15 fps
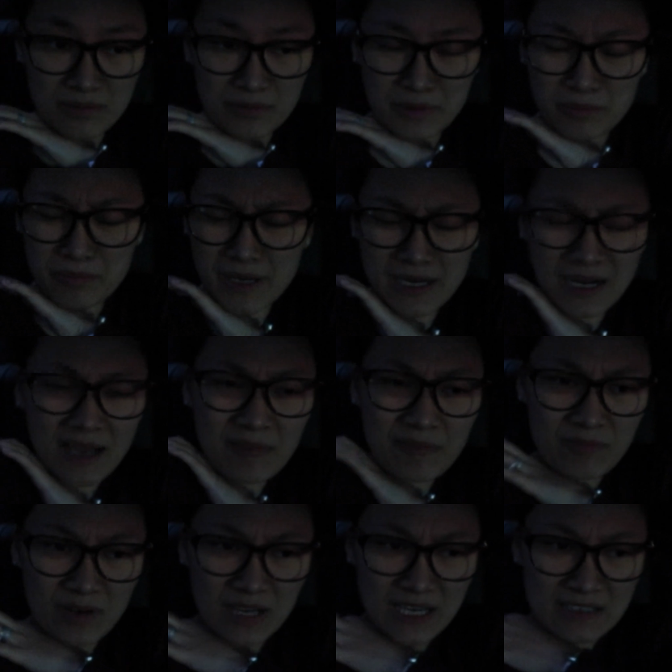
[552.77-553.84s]
mình mệt lắm
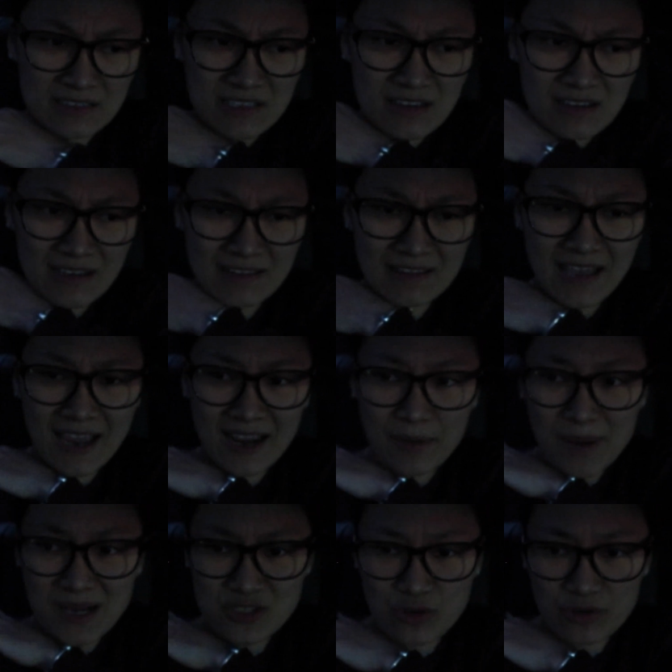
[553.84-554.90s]
là cái thứ nhất Cái thứ hai là
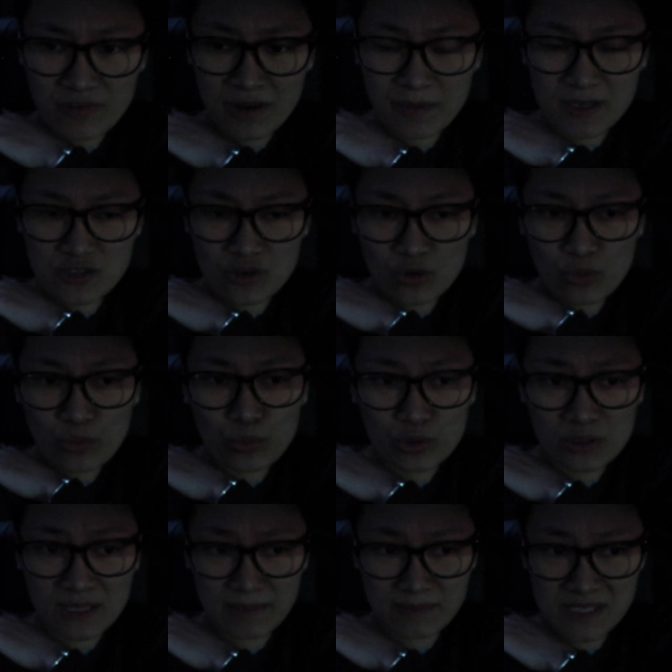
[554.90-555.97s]
ba sói về, ba sói cũng
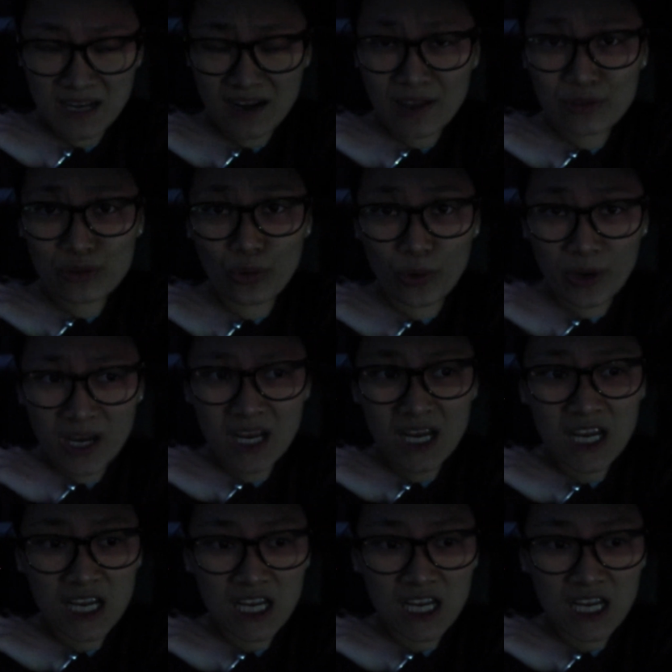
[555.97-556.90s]
muốn tắm giặt ăn tối ấy.